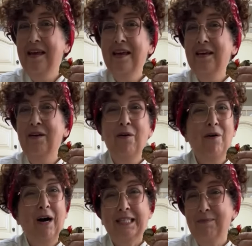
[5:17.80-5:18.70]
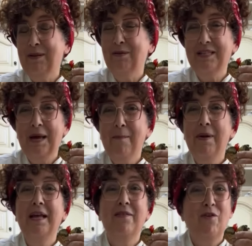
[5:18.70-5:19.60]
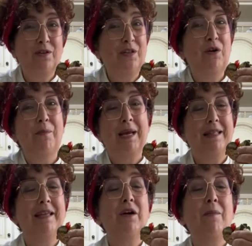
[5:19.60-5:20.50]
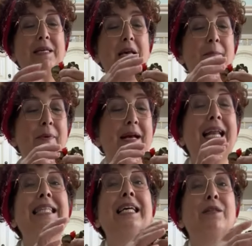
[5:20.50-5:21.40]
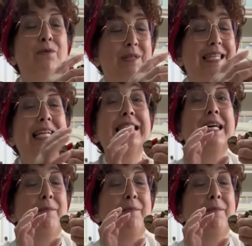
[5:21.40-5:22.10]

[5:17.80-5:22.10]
io aspetto sempre i vostri commenti, come sempre. Grazie a tutti da Lizana